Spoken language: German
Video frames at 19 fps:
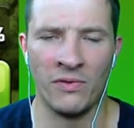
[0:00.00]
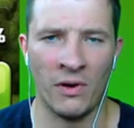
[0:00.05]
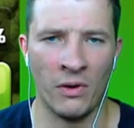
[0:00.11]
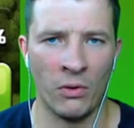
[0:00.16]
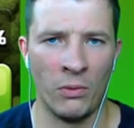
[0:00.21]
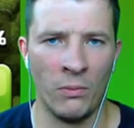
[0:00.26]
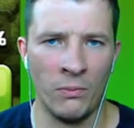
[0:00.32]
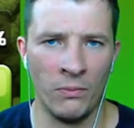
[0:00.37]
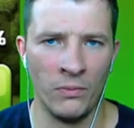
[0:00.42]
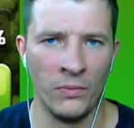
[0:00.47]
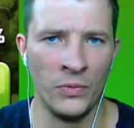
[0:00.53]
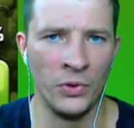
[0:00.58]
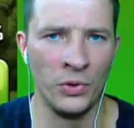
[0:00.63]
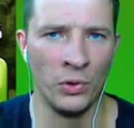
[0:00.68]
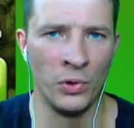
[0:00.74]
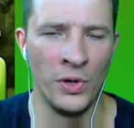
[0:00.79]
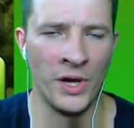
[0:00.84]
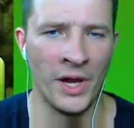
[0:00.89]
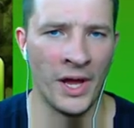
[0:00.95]
Warum
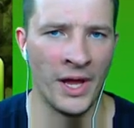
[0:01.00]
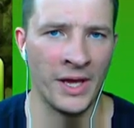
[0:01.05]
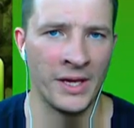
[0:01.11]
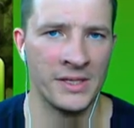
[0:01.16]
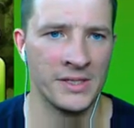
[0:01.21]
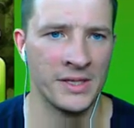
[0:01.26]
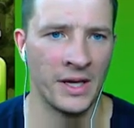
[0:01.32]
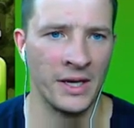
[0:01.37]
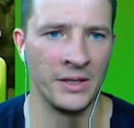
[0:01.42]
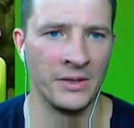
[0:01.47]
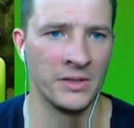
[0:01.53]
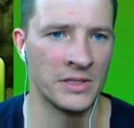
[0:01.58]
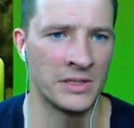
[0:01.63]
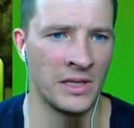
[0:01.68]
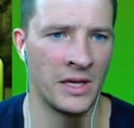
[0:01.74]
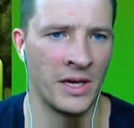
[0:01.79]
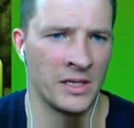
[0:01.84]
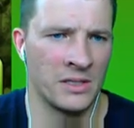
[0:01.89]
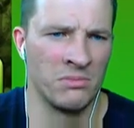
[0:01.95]
null Likes, drei
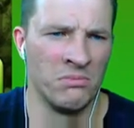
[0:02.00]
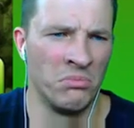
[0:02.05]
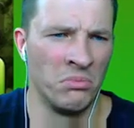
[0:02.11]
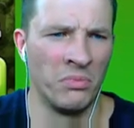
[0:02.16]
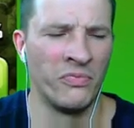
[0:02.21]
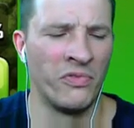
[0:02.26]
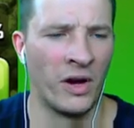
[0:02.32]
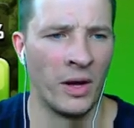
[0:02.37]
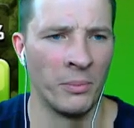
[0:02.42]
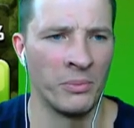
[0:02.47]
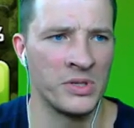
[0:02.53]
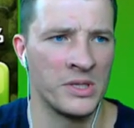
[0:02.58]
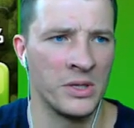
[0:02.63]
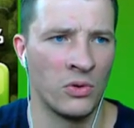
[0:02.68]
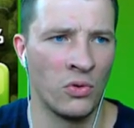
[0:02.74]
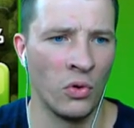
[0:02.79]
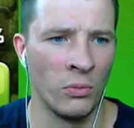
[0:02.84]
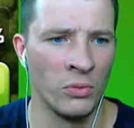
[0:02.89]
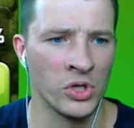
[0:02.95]
Dislikes, hm, war ein
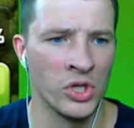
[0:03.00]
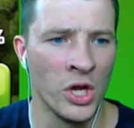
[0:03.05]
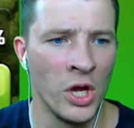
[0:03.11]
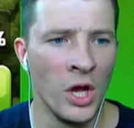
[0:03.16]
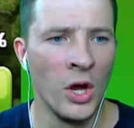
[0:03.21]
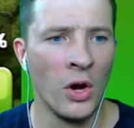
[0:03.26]
bisschen komisch.